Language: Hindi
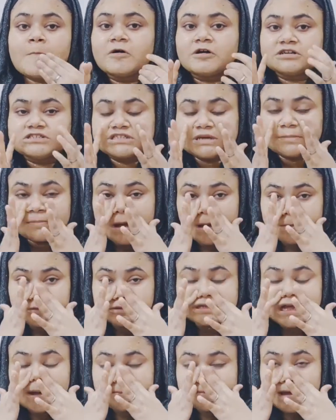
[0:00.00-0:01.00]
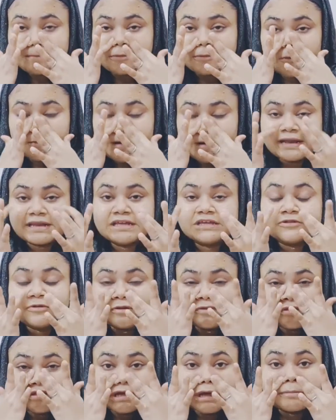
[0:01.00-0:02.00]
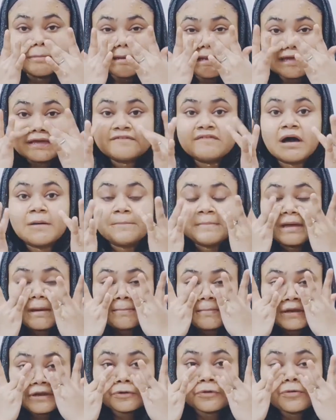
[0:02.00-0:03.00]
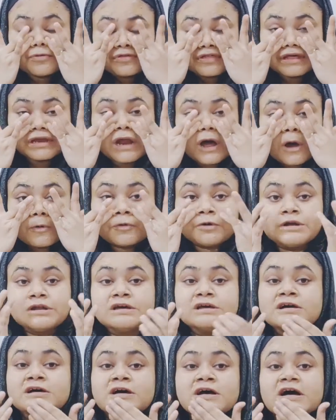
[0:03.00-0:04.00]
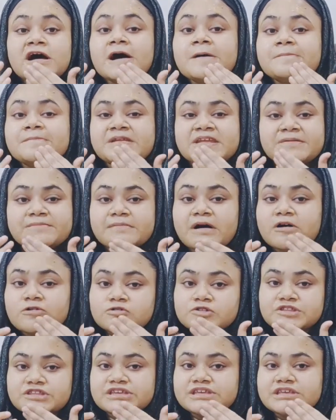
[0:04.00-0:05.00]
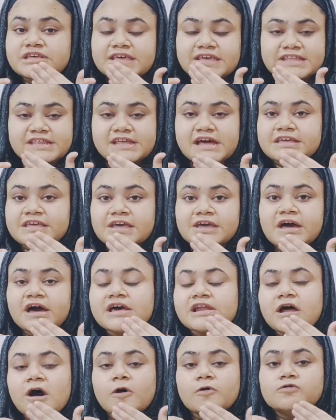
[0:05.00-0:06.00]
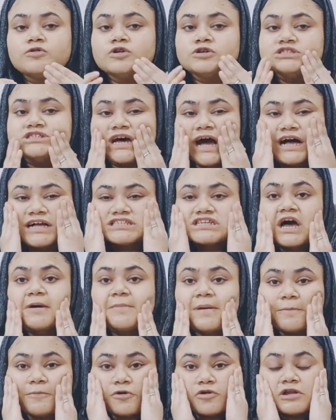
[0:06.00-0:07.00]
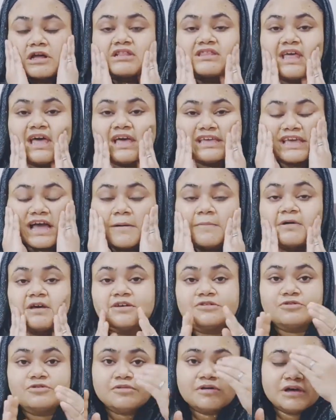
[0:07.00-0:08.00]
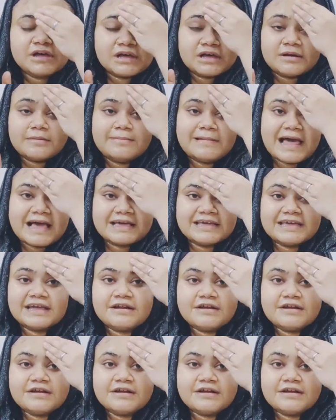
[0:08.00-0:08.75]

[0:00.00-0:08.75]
और जब आप जहाँ पे आपको पानी की थोड़ी सी कमी लगे वहाँ पे अपने नोज़ अराउंड अपने माउथ एरिया के अराउंड जहाँ जहाँ पे आपको लगता है कि आपके यू नो ब्लैक